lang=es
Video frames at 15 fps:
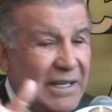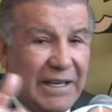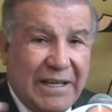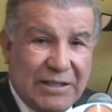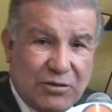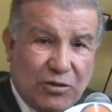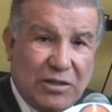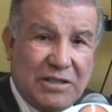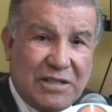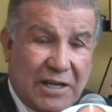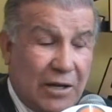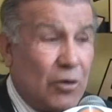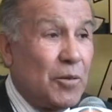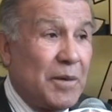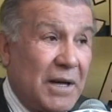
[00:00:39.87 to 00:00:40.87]
Eso es
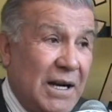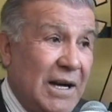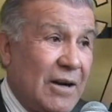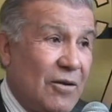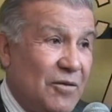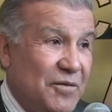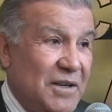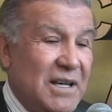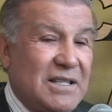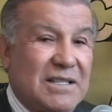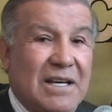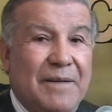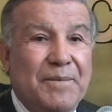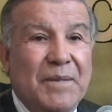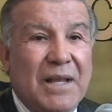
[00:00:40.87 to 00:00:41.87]
recuperar la
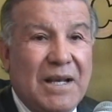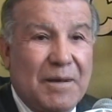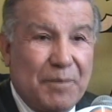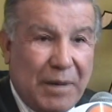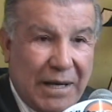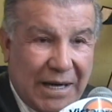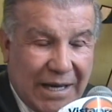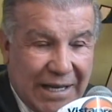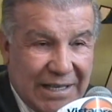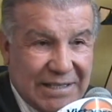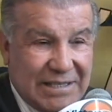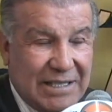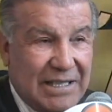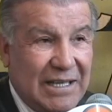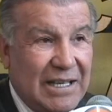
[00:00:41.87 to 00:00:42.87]
confianza. Para
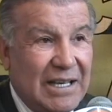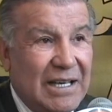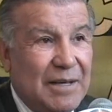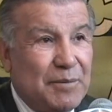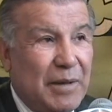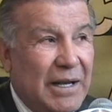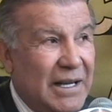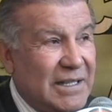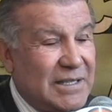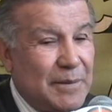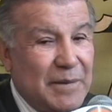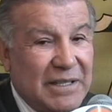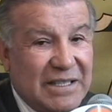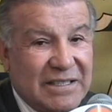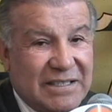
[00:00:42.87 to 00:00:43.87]
ese, para ese
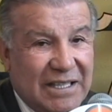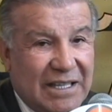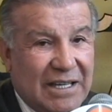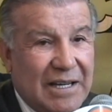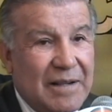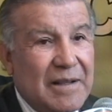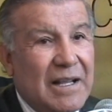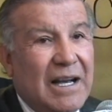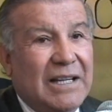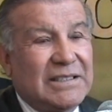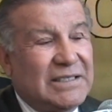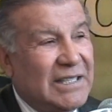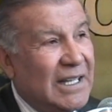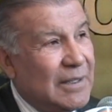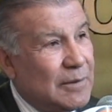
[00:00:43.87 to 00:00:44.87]
menester
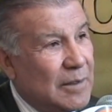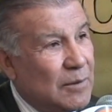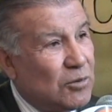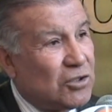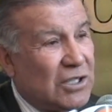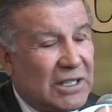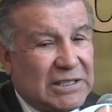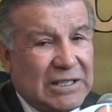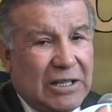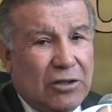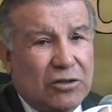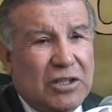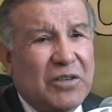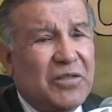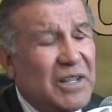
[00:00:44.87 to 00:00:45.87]
hemos
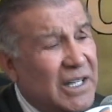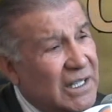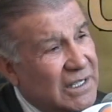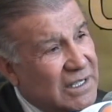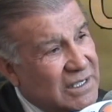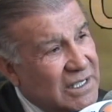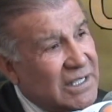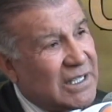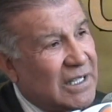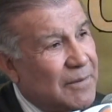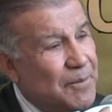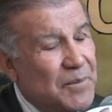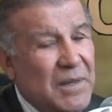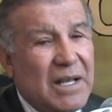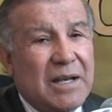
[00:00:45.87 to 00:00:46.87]
trazado diferentes
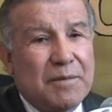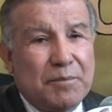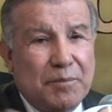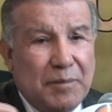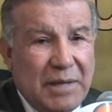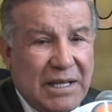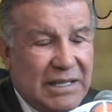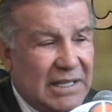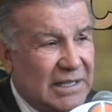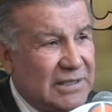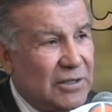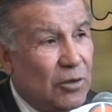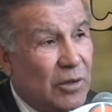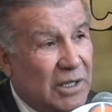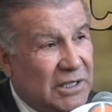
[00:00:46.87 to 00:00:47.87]
ítems, metas
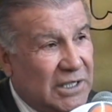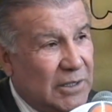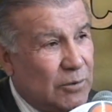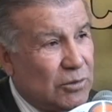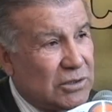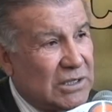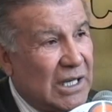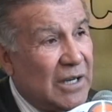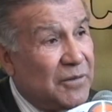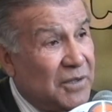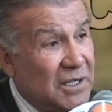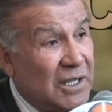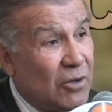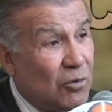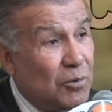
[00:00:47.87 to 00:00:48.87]
y objetivos a
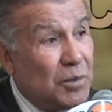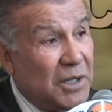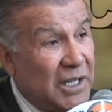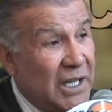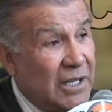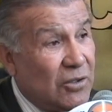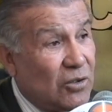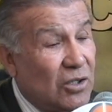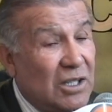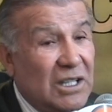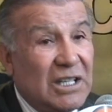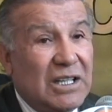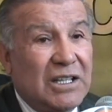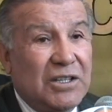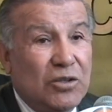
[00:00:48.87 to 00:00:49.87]
fin de cumplir ello.
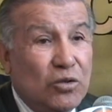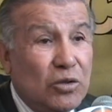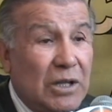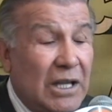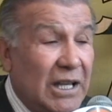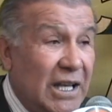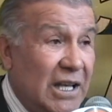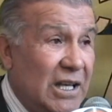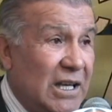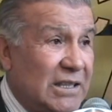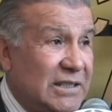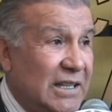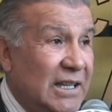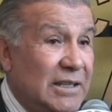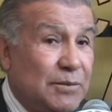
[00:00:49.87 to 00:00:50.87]
Y una de
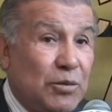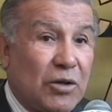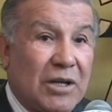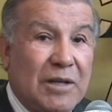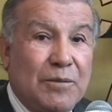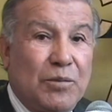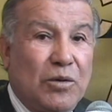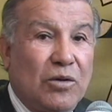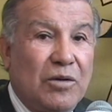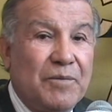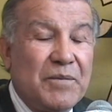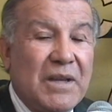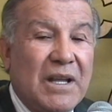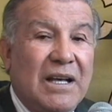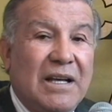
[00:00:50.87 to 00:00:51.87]
ellas es, por ejemplo,
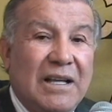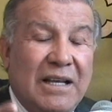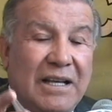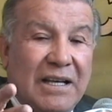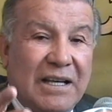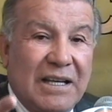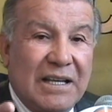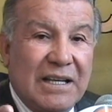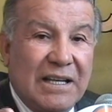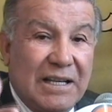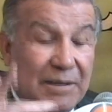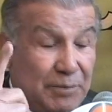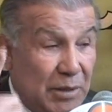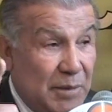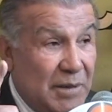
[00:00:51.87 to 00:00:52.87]
eh,
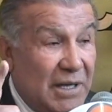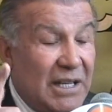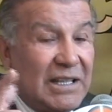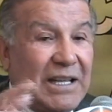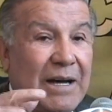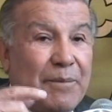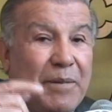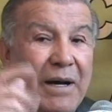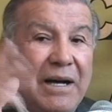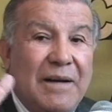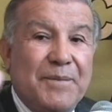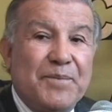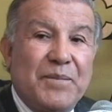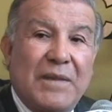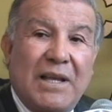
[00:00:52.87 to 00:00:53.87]
primera etapa,
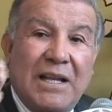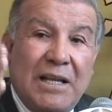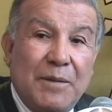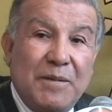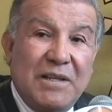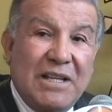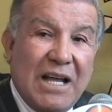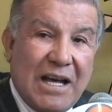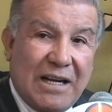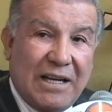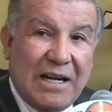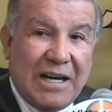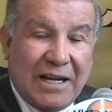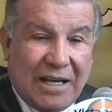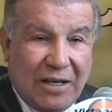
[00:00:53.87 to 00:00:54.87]
eliminar
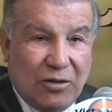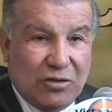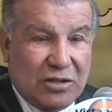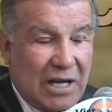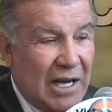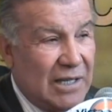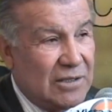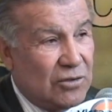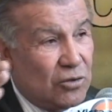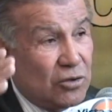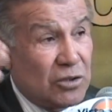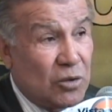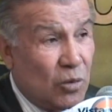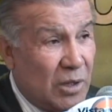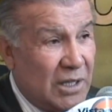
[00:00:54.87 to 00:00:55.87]
aquellos
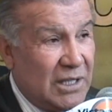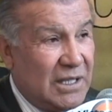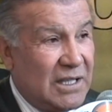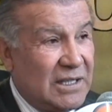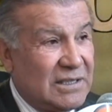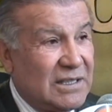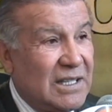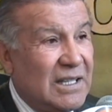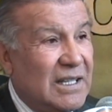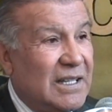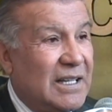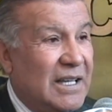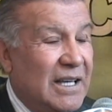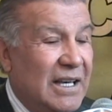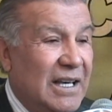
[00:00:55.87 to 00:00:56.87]
antros y guariques
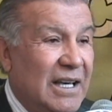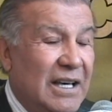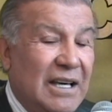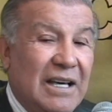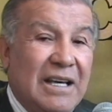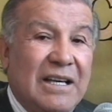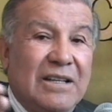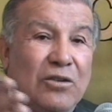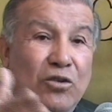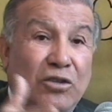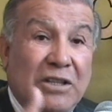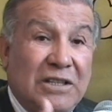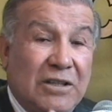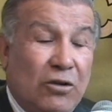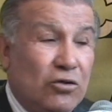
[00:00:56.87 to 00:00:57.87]
que,
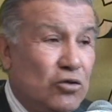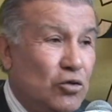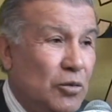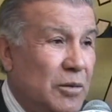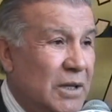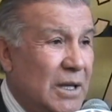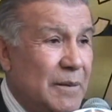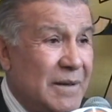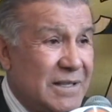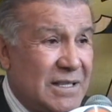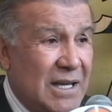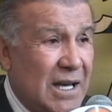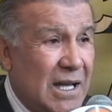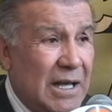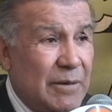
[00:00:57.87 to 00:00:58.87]
donde se consume
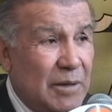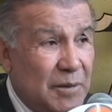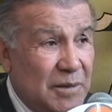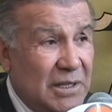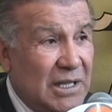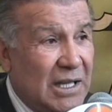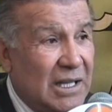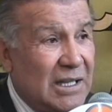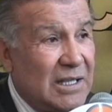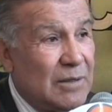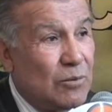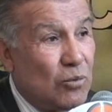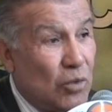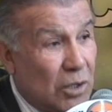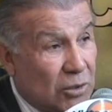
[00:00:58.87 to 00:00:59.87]
demasiada bebida.
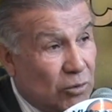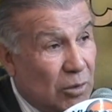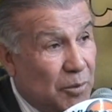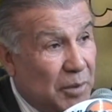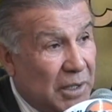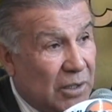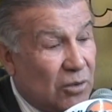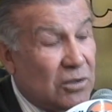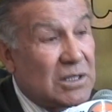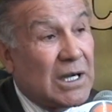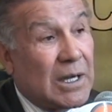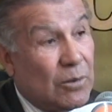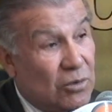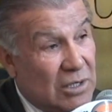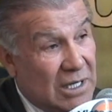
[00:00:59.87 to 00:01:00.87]
Muerto el perro, se
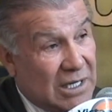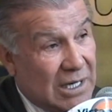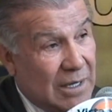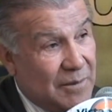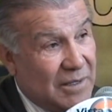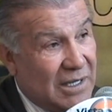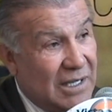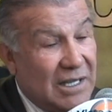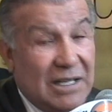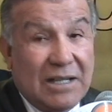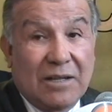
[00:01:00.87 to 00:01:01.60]
acabó la rabia.